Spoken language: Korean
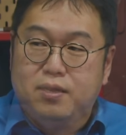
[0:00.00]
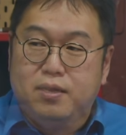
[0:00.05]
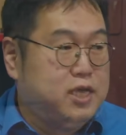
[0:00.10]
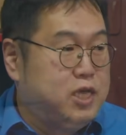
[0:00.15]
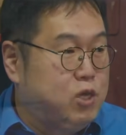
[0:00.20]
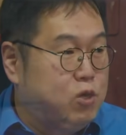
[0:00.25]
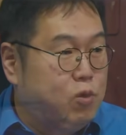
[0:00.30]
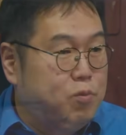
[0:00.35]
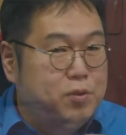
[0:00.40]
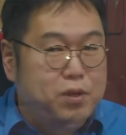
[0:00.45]

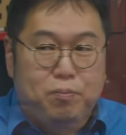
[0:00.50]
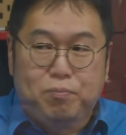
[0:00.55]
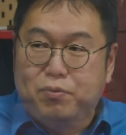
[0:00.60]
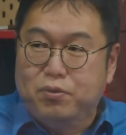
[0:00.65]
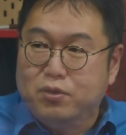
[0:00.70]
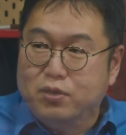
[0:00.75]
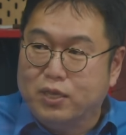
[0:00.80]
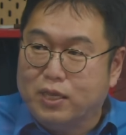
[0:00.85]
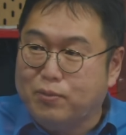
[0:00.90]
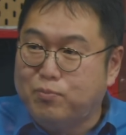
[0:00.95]
기호 몇
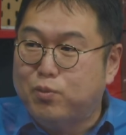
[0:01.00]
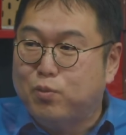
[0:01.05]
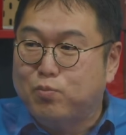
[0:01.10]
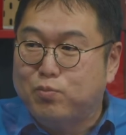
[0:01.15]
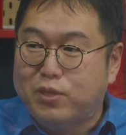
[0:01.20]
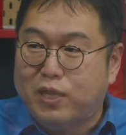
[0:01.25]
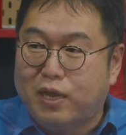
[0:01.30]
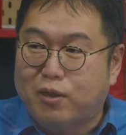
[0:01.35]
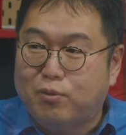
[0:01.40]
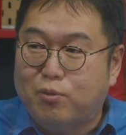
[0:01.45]
번
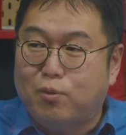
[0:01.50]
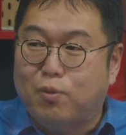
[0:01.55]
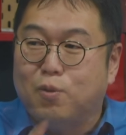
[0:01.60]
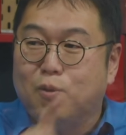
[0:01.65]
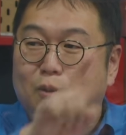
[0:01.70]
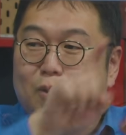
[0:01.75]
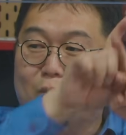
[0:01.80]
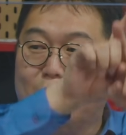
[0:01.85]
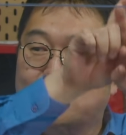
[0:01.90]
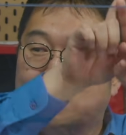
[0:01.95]
김용민하고
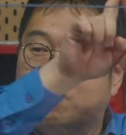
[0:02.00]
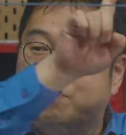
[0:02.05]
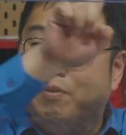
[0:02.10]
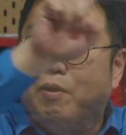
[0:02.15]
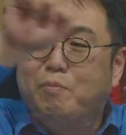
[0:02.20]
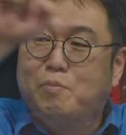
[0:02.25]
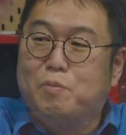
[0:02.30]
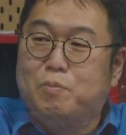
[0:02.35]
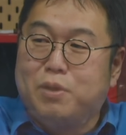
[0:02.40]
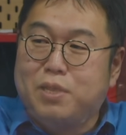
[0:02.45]
그
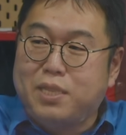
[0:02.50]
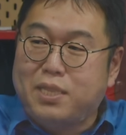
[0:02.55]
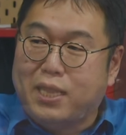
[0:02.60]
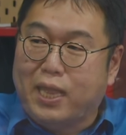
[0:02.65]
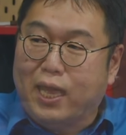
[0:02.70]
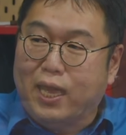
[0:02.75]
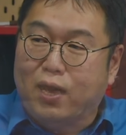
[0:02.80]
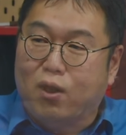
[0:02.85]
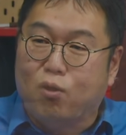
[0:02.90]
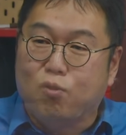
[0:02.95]
벽보판에
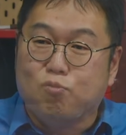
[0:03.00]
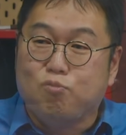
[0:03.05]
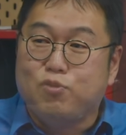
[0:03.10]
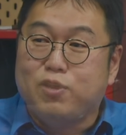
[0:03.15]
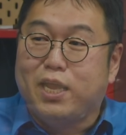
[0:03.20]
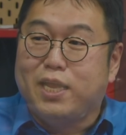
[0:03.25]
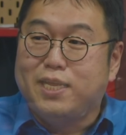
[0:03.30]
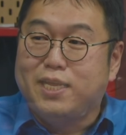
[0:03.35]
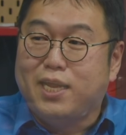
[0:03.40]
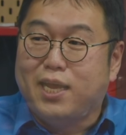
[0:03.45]
내
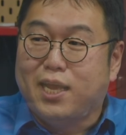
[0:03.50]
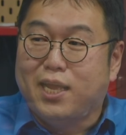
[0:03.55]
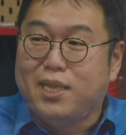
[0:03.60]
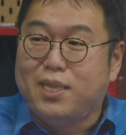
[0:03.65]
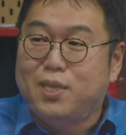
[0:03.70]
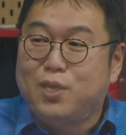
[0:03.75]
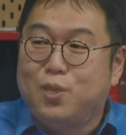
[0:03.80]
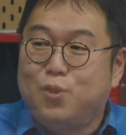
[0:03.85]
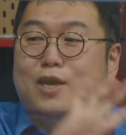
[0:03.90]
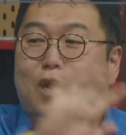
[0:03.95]
얼굴이 아니라
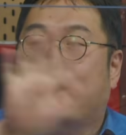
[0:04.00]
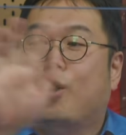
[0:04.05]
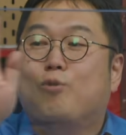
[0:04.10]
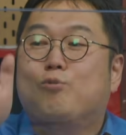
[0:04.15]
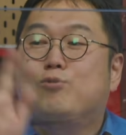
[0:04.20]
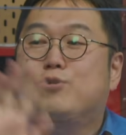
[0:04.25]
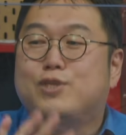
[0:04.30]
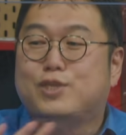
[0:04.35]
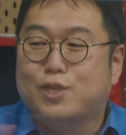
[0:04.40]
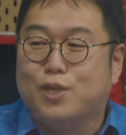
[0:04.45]

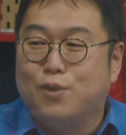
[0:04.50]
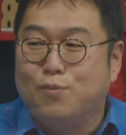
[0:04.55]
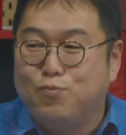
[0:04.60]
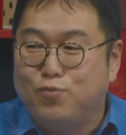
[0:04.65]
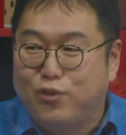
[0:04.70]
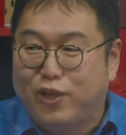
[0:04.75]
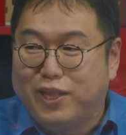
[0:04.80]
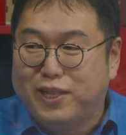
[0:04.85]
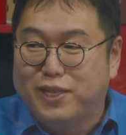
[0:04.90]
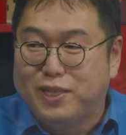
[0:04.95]
거울처럼
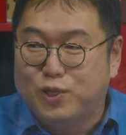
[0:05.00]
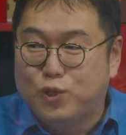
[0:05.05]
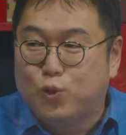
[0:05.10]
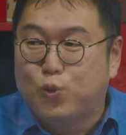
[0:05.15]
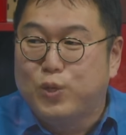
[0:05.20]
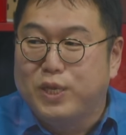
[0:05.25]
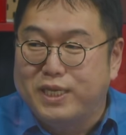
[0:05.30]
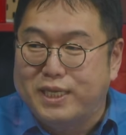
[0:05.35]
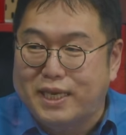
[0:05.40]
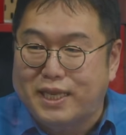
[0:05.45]
된
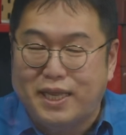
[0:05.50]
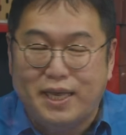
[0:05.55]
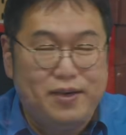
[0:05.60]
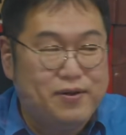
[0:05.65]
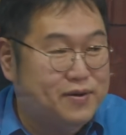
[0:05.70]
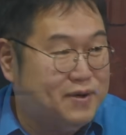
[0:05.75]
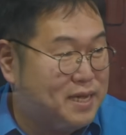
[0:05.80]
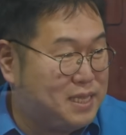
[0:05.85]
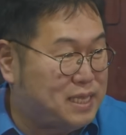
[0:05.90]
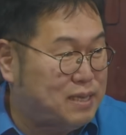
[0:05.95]
종이 음. 있잖아요.
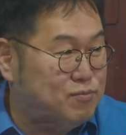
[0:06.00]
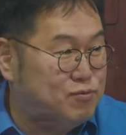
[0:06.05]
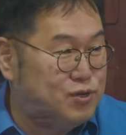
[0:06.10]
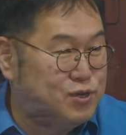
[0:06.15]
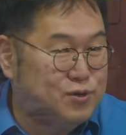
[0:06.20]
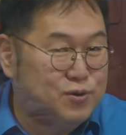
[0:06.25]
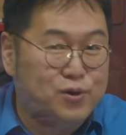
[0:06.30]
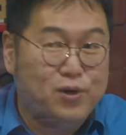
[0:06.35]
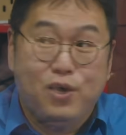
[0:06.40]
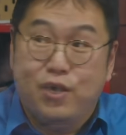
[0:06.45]
음. 아.
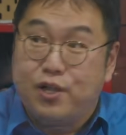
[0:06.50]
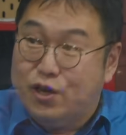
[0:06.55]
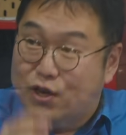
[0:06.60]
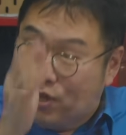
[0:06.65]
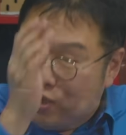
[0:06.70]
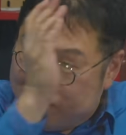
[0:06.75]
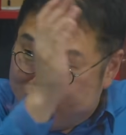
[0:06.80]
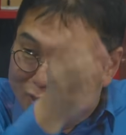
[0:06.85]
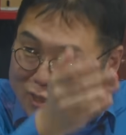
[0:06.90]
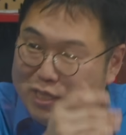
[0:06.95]
붙이고
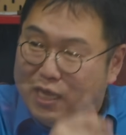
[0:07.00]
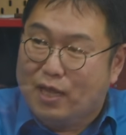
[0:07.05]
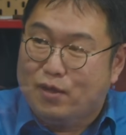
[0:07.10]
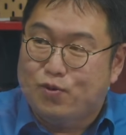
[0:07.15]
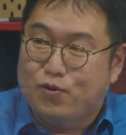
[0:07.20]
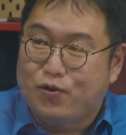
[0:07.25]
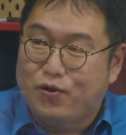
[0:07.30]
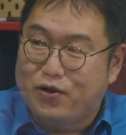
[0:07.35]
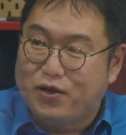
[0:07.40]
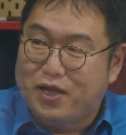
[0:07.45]
여러분이
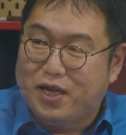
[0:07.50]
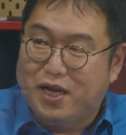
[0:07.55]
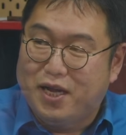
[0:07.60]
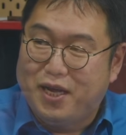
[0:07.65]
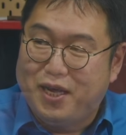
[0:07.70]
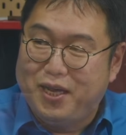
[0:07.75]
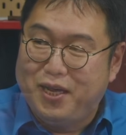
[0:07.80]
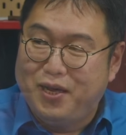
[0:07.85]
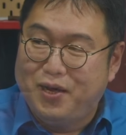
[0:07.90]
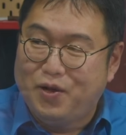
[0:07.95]
대통령이다.
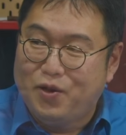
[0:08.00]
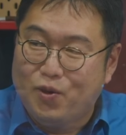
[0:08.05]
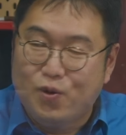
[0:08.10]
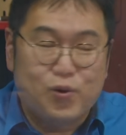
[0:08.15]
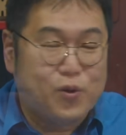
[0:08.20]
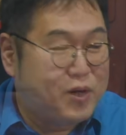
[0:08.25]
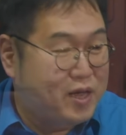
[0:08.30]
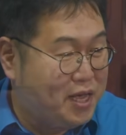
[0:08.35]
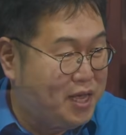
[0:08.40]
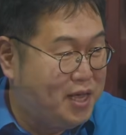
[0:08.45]
네.
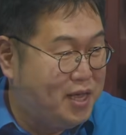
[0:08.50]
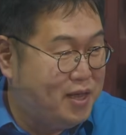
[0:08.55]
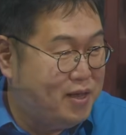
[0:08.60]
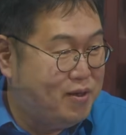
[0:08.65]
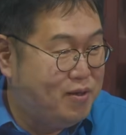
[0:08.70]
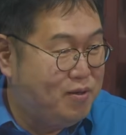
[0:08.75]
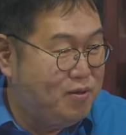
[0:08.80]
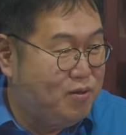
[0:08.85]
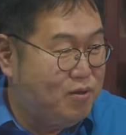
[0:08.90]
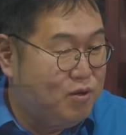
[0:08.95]
이렇게.
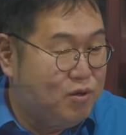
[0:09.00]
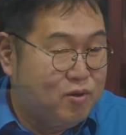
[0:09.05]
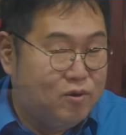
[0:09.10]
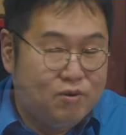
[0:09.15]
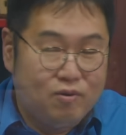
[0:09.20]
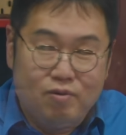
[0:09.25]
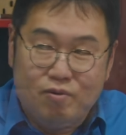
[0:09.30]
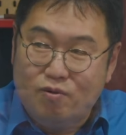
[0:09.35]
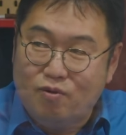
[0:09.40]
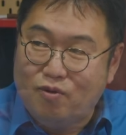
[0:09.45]
음.
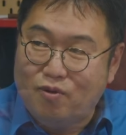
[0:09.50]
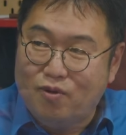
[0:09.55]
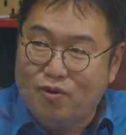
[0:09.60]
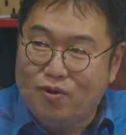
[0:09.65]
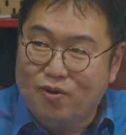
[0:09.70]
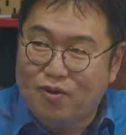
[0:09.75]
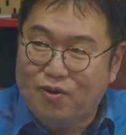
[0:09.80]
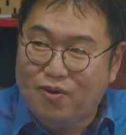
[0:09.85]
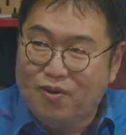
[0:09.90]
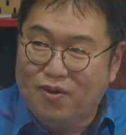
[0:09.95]
선관위가 음.
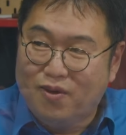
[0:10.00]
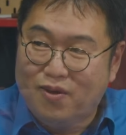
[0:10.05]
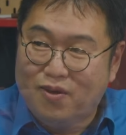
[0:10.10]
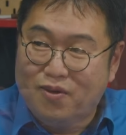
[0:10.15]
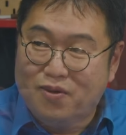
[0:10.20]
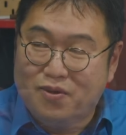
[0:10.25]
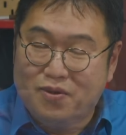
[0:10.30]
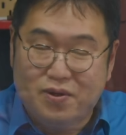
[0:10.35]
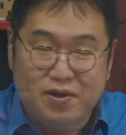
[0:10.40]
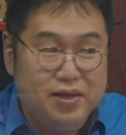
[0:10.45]
허락할지
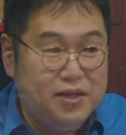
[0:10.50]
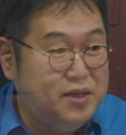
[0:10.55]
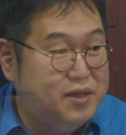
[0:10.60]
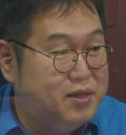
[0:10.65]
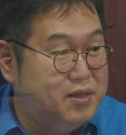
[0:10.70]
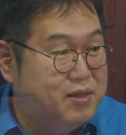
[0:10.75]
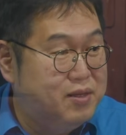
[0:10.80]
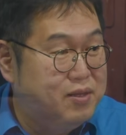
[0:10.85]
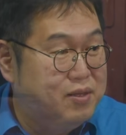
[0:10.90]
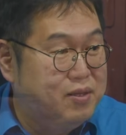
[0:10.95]
모르겠네요. 네?
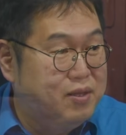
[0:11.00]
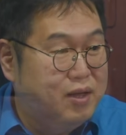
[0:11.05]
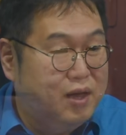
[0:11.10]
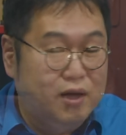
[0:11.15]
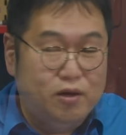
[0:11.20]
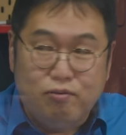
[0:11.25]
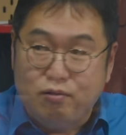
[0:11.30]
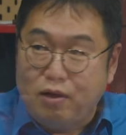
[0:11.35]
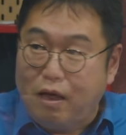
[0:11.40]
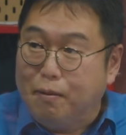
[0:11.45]

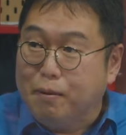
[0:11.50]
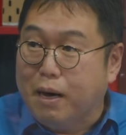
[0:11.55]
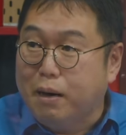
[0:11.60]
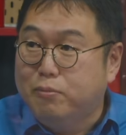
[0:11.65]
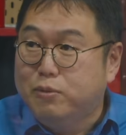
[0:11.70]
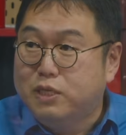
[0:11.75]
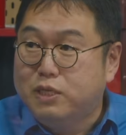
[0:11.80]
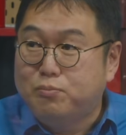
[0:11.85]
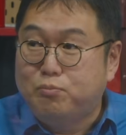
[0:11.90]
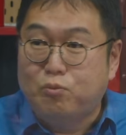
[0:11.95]
아이고 내
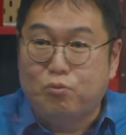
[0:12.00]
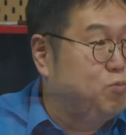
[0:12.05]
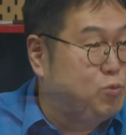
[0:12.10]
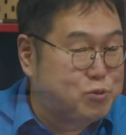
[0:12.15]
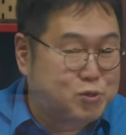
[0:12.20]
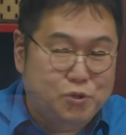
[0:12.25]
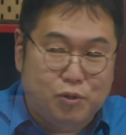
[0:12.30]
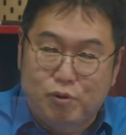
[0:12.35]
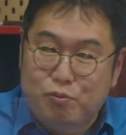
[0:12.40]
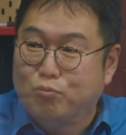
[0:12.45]
마음이지 뭐
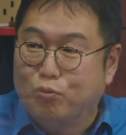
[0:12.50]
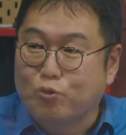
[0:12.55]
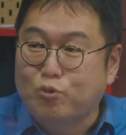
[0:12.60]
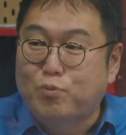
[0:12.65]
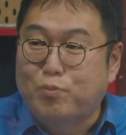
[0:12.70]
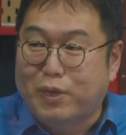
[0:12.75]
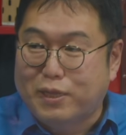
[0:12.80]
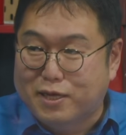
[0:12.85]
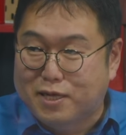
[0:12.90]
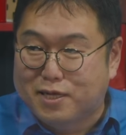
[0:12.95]
포스터를 뭘로
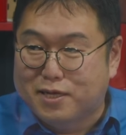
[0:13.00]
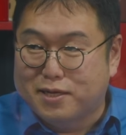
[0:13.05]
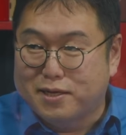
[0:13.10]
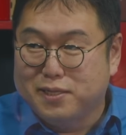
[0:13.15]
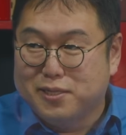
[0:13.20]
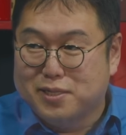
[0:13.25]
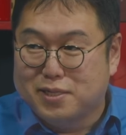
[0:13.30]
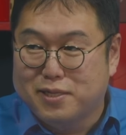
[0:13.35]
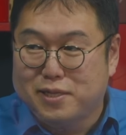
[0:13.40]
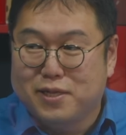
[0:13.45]
만들든
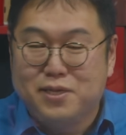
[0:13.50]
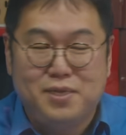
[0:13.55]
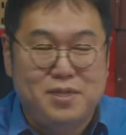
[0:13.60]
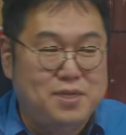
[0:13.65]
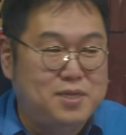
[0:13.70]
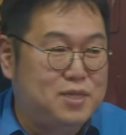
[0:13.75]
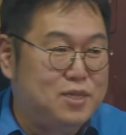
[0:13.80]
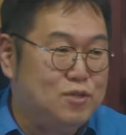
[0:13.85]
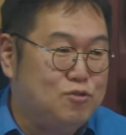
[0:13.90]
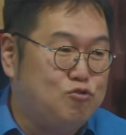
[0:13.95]
음. 네?
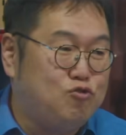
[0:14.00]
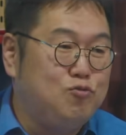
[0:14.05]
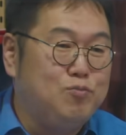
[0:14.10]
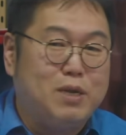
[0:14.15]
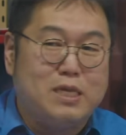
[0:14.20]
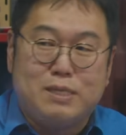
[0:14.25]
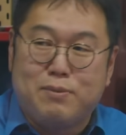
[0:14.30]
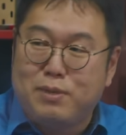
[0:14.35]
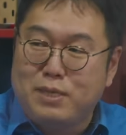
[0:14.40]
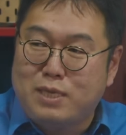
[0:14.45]

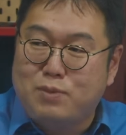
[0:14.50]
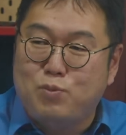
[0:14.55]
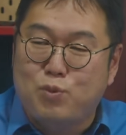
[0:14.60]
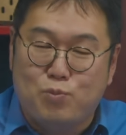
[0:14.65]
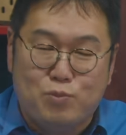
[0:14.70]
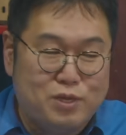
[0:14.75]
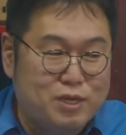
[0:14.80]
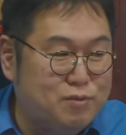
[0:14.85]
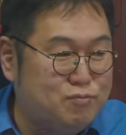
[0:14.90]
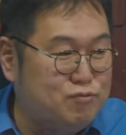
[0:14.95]
출마자만
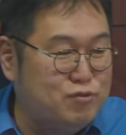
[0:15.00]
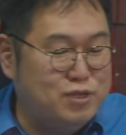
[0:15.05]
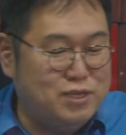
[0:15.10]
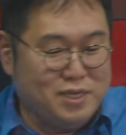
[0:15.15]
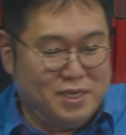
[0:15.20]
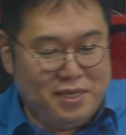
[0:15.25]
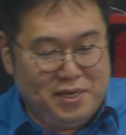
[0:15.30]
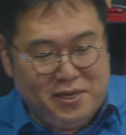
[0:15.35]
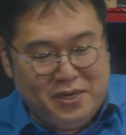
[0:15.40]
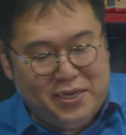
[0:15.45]
김용민일
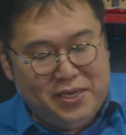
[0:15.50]
뿐이지.